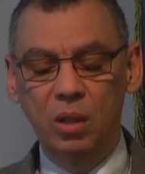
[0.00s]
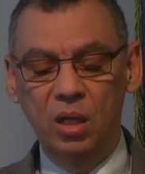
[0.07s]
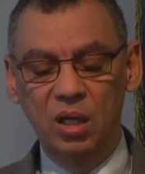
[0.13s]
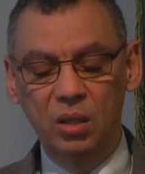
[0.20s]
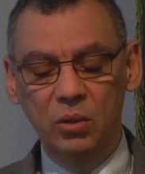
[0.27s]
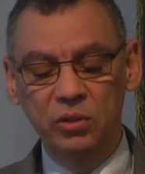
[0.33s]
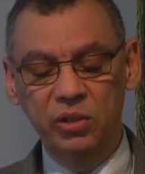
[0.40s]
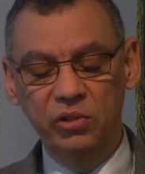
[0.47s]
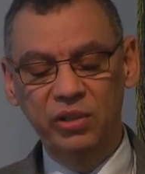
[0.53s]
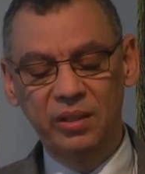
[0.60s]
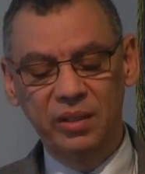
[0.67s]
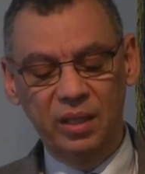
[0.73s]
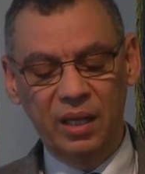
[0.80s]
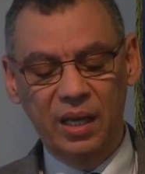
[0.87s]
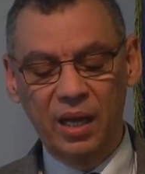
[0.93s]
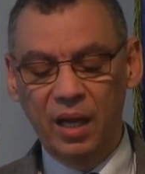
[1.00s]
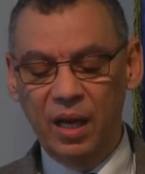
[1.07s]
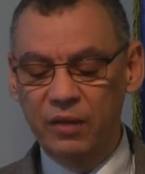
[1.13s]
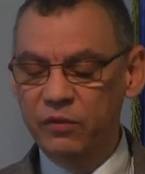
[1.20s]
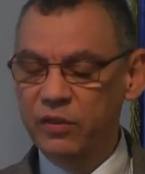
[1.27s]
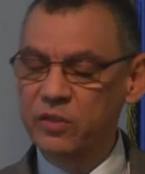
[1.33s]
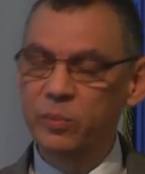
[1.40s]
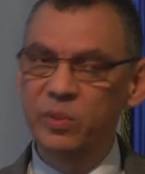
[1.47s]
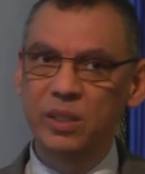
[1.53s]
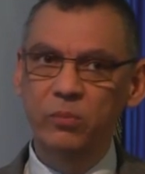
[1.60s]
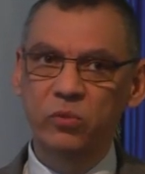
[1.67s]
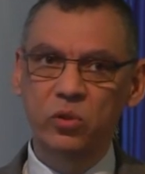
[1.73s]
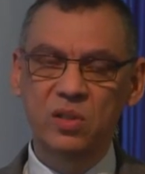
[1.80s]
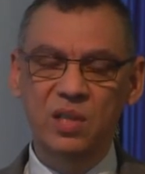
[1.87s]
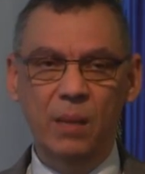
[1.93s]
äh, Unterschied, hat was mit
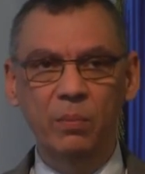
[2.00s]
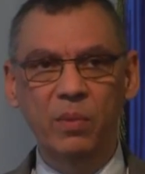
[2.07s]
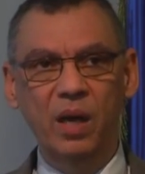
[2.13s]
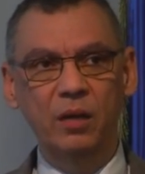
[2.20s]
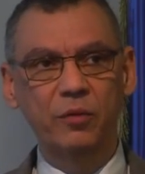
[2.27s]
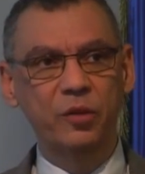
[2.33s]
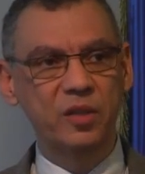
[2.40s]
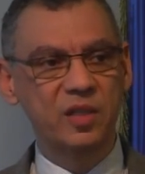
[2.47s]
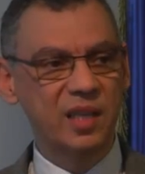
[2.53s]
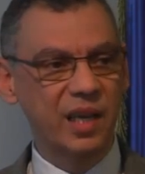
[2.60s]
dem Zusammenhang von